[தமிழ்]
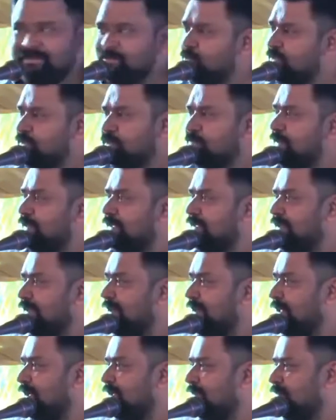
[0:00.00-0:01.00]
ஒத்துக்க
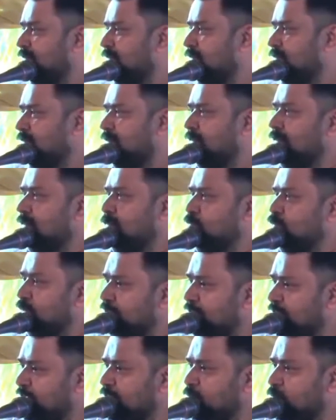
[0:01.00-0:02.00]
மாட்டேங்கிறீங்களே
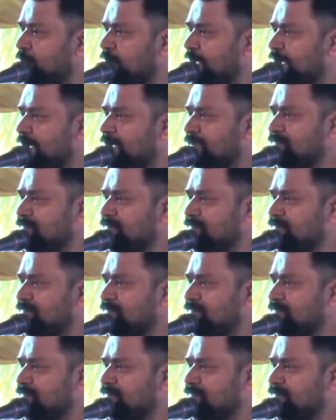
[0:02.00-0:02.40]
முதல்ல அதோட